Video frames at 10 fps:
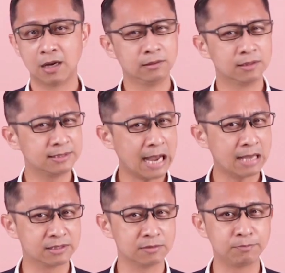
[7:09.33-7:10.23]
你的价
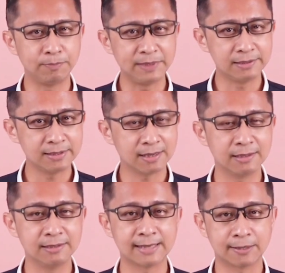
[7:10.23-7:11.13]
值不必建
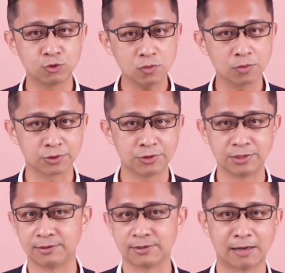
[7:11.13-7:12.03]
立在做事
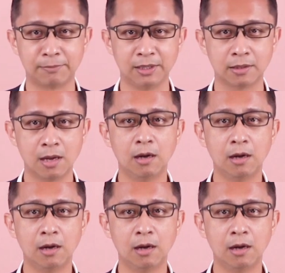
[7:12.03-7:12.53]
情上面，